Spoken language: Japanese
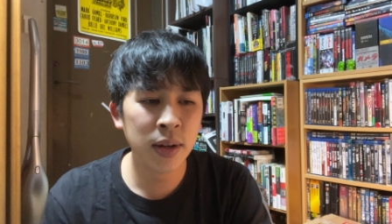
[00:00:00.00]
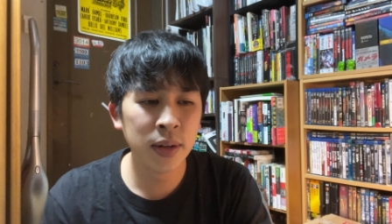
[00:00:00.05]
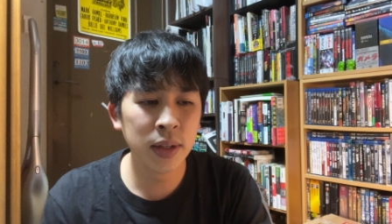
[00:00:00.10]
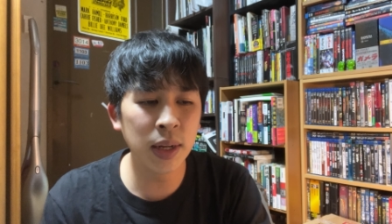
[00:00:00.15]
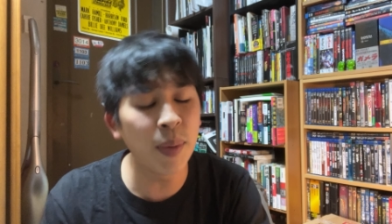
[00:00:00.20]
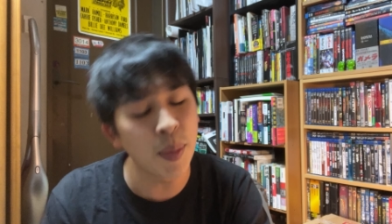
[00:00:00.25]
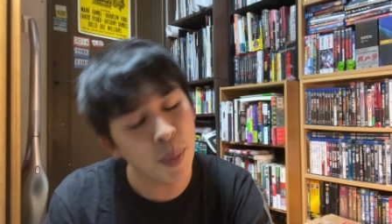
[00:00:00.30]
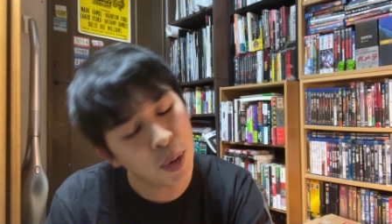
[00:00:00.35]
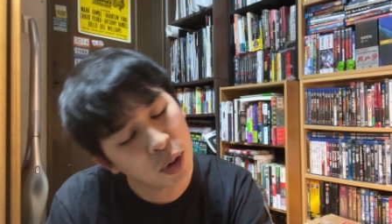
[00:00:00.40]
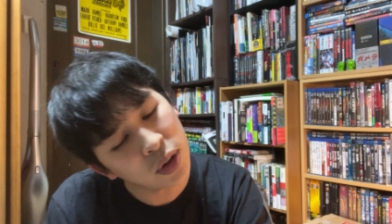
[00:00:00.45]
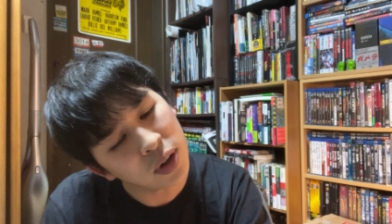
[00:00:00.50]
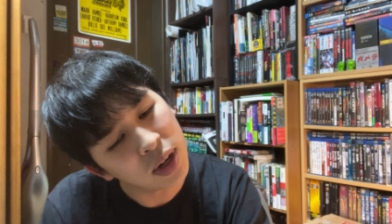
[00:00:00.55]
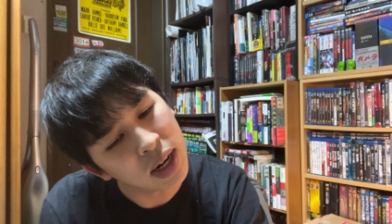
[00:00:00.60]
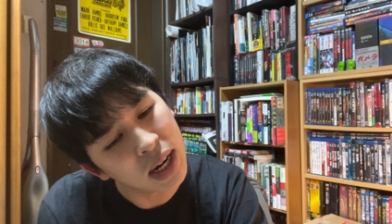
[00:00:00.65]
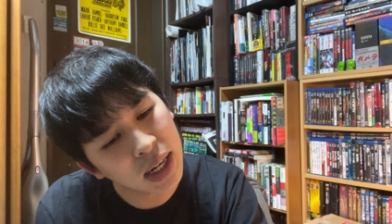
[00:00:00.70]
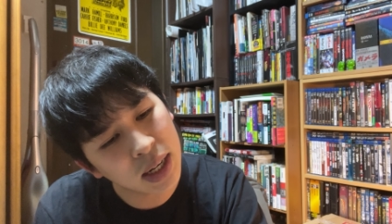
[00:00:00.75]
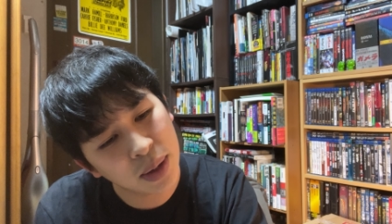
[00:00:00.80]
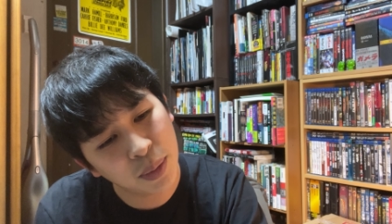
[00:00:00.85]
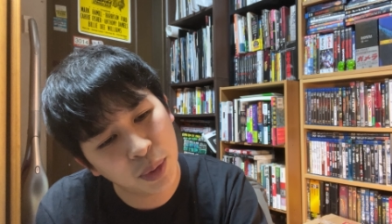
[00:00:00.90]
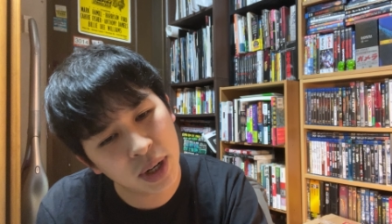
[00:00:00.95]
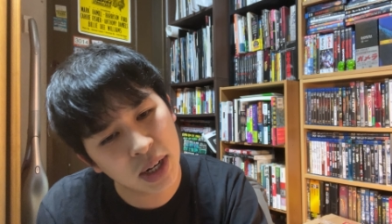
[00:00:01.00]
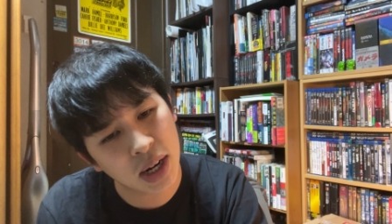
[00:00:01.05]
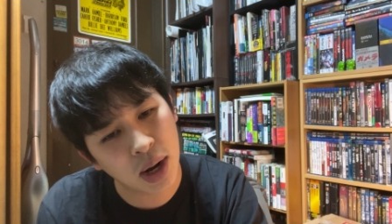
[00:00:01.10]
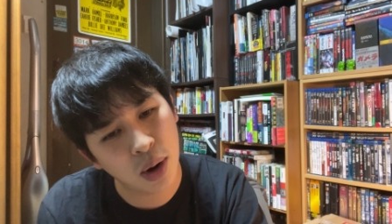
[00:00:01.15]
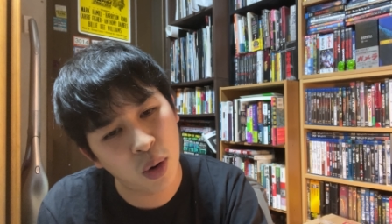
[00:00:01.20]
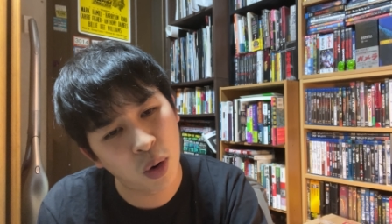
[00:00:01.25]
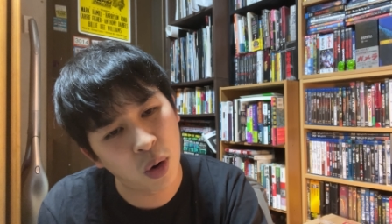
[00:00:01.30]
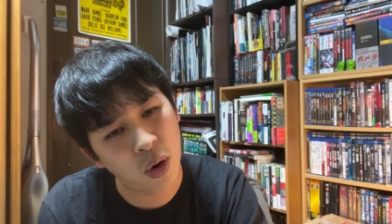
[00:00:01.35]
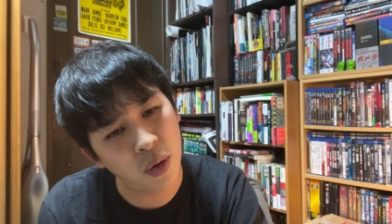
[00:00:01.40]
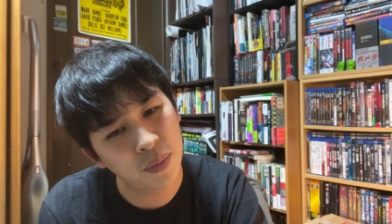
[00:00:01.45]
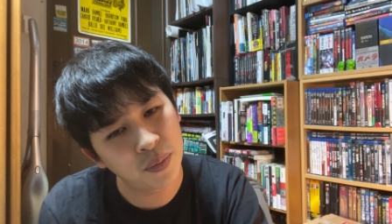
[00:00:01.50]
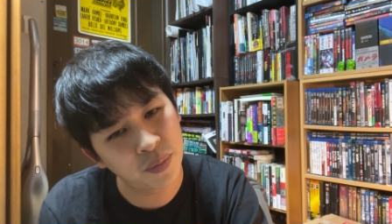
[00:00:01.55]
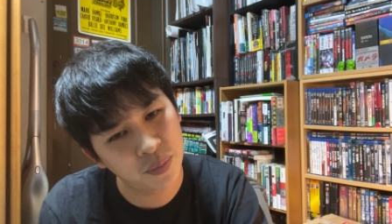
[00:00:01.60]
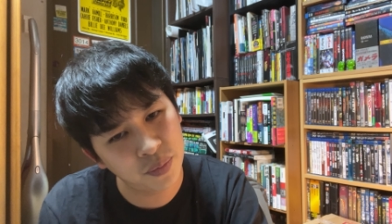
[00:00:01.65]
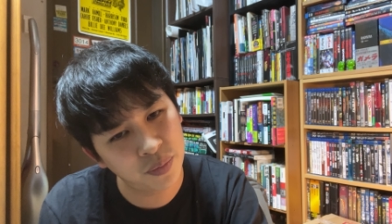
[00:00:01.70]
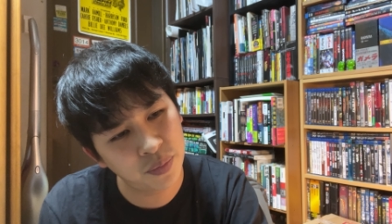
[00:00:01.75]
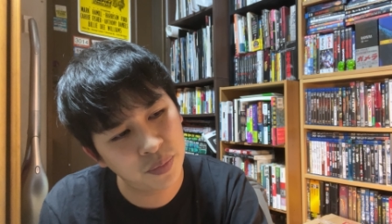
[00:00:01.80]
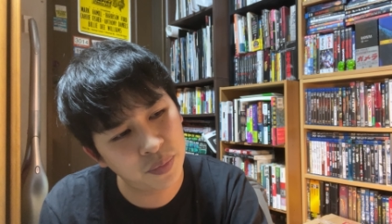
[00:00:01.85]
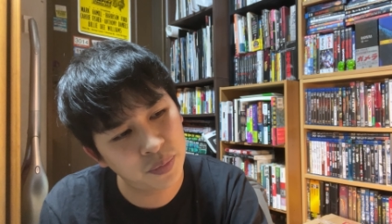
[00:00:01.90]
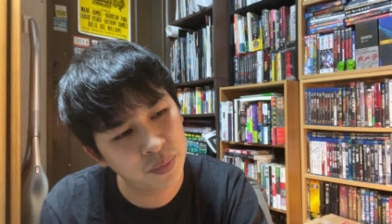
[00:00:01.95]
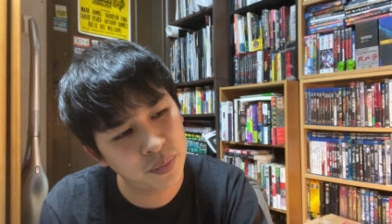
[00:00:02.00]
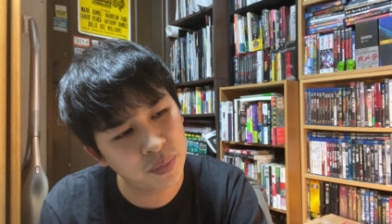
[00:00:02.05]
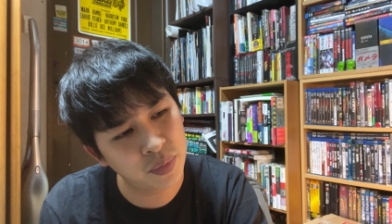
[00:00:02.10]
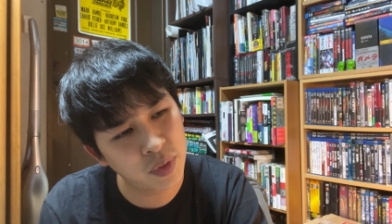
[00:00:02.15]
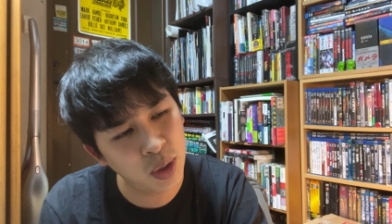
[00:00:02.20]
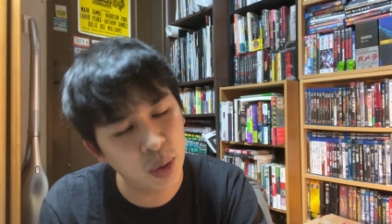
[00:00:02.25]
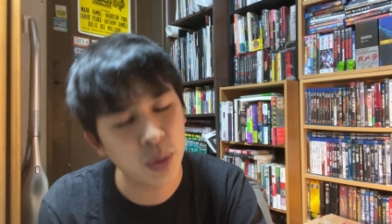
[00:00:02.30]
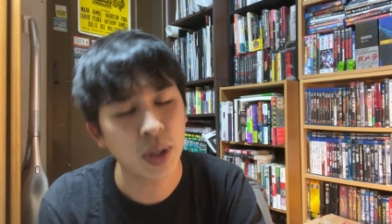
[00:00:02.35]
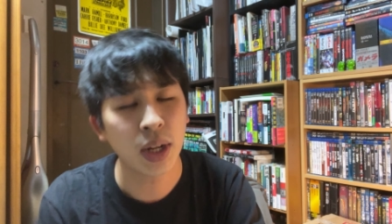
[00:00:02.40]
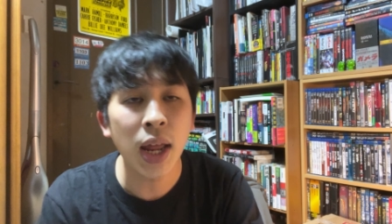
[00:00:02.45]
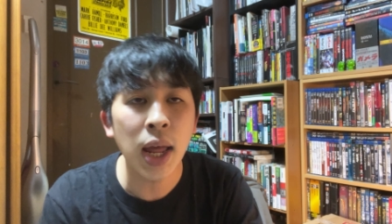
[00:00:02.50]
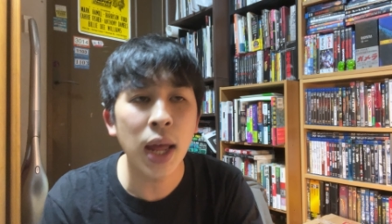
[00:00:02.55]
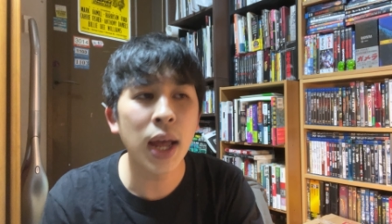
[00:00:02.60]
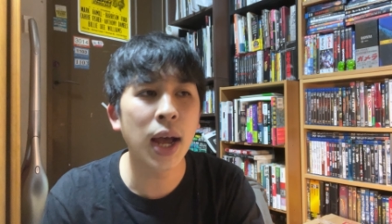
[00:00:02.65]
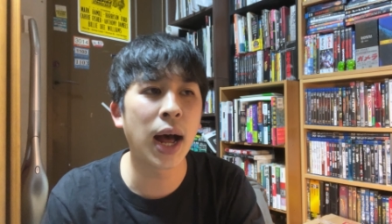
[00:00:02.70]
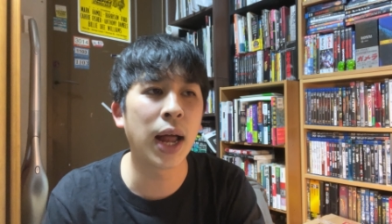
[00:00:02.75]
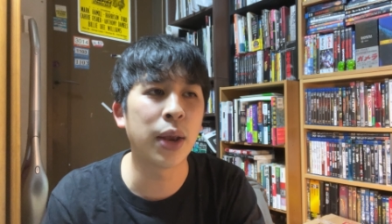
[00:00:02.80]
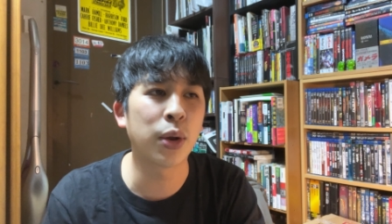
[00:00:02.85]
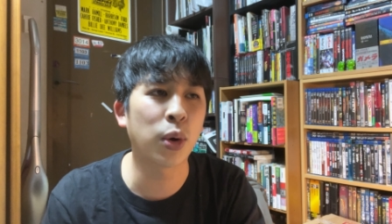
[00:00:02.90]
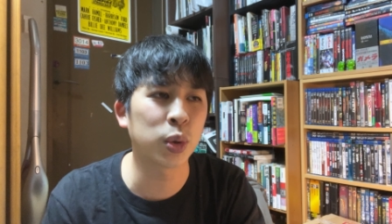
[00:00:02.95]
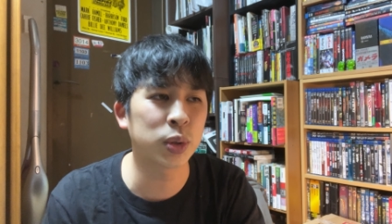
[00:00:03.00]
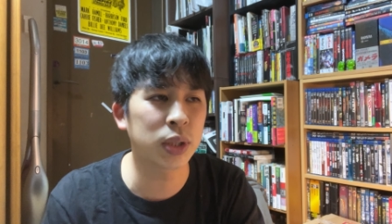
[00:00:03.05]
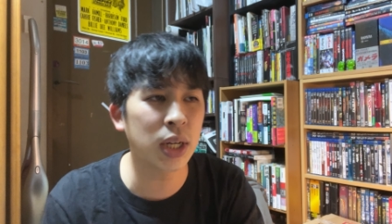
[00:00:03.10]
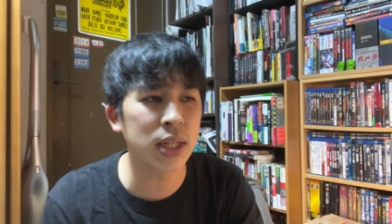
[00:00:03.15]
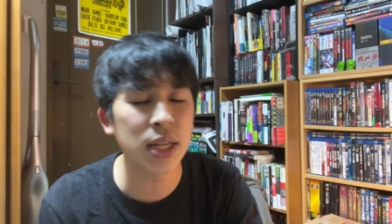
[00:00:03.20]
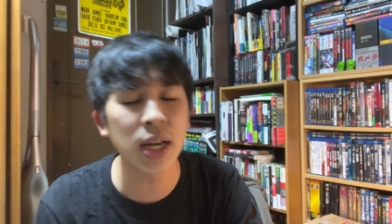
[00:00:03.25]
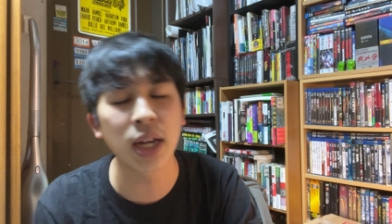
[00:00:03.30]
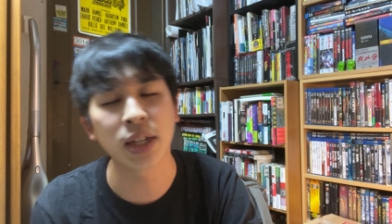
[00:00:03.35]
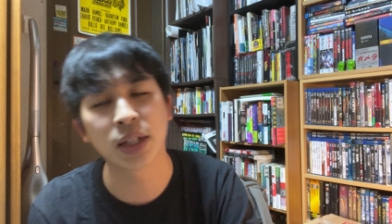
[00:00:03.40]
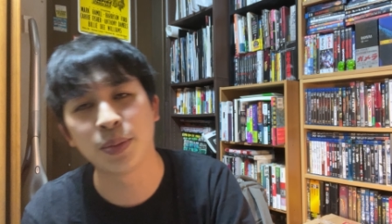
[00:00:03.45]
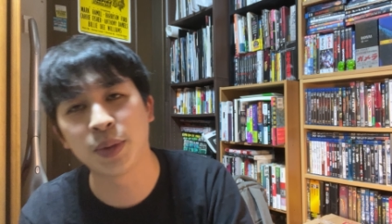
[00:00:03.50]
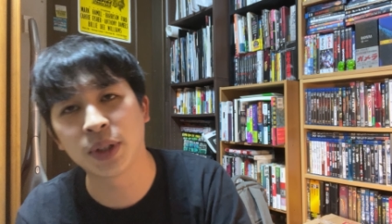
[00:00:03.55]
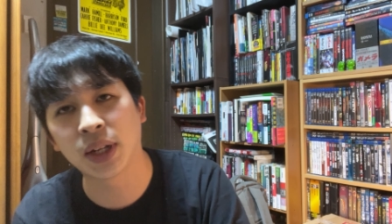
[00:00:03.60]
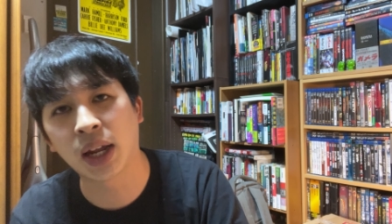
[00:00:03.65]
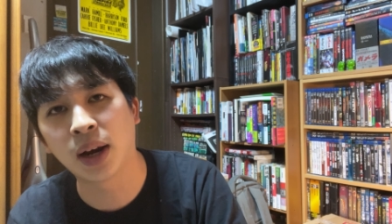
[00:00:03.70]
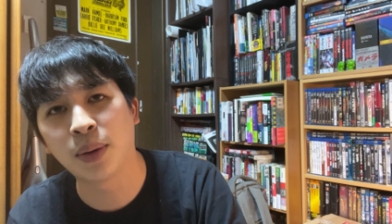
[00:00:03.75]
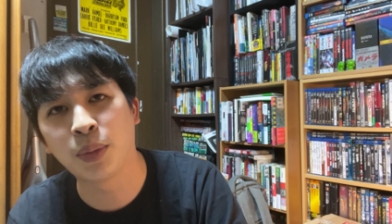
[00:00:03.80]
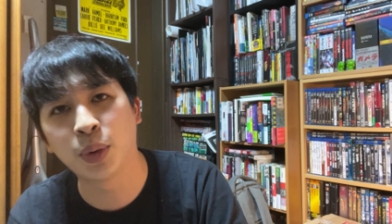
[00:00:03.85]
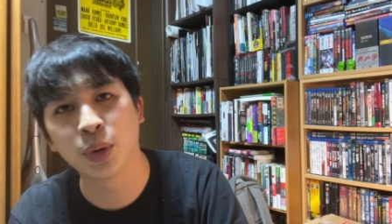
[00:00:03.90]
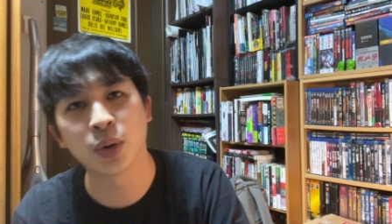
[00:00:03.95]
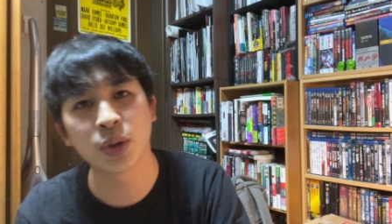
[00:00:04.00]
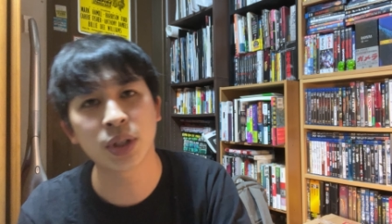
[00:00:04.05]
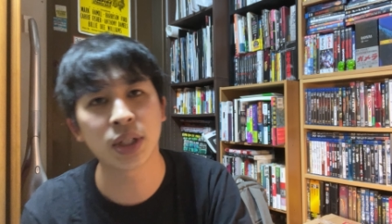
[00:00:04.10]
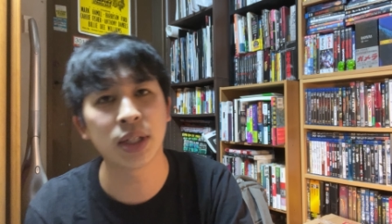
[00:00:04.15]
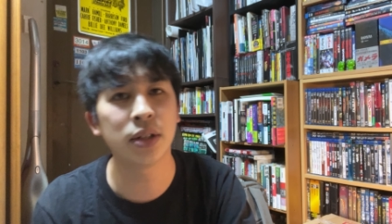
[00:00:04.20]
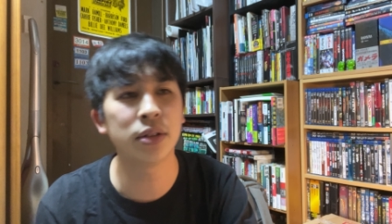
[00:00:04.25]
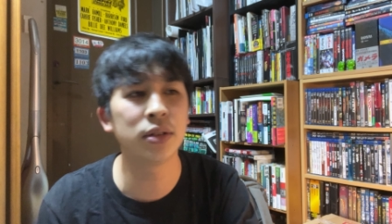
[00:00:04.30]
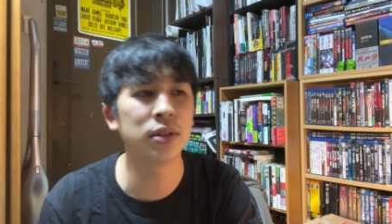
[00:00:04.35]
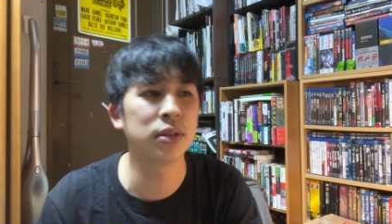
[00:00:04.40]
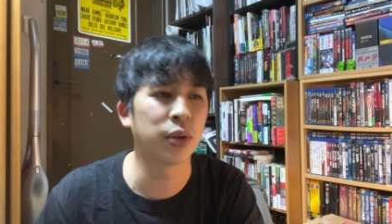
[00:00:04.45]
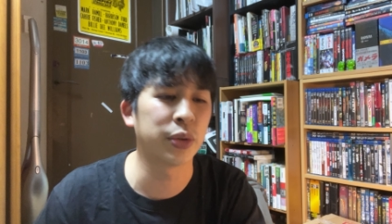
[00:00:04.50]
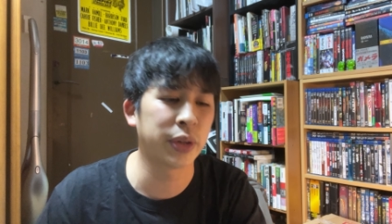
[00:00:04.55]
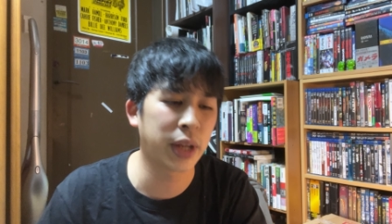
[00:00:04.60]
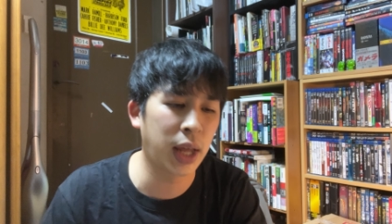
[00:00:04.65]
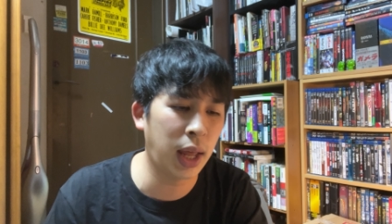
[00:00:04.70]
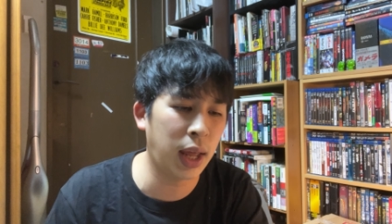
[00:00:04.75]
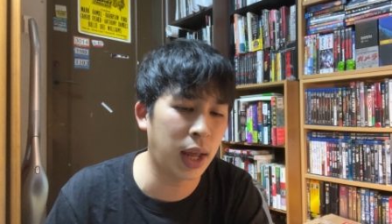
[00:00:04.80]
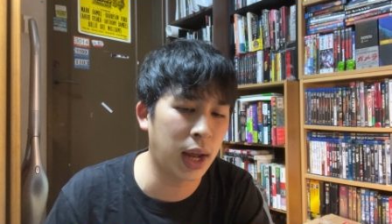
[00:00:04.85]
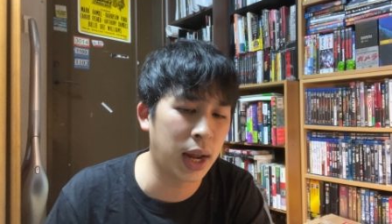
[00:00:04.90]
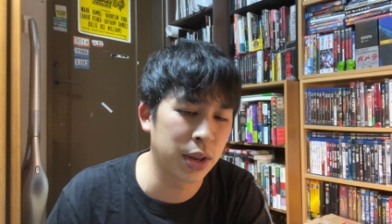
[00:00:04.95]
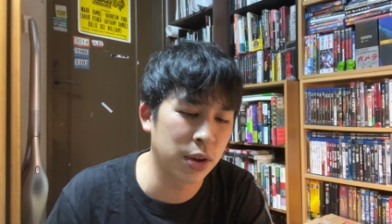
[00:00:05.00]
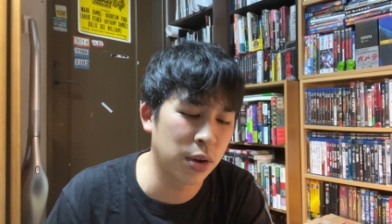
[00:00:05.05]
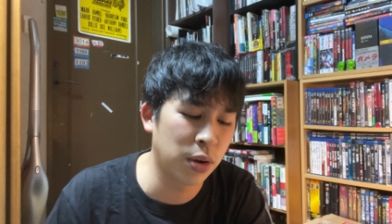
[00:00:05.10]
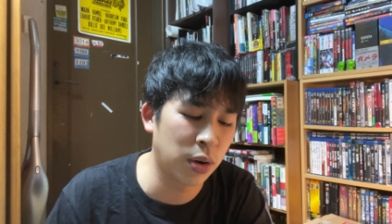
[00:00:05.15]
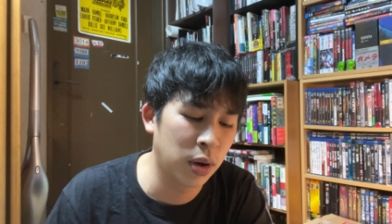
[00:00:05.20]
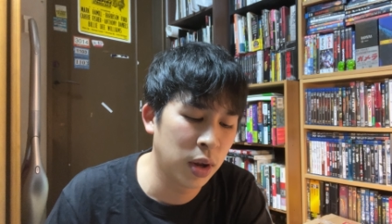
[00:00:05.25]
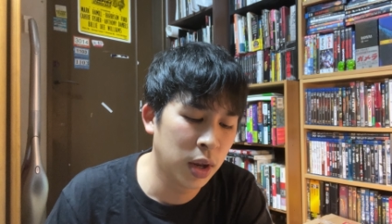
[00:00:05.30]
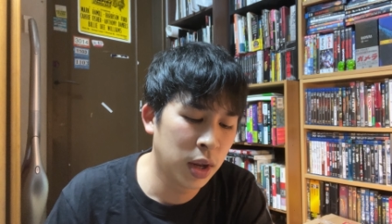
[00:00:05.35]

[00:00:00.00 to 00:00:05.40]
でも僕の中でもなんかこう、うーん、いろんなね、あの、答え探しみたいなものをしてるので、あの、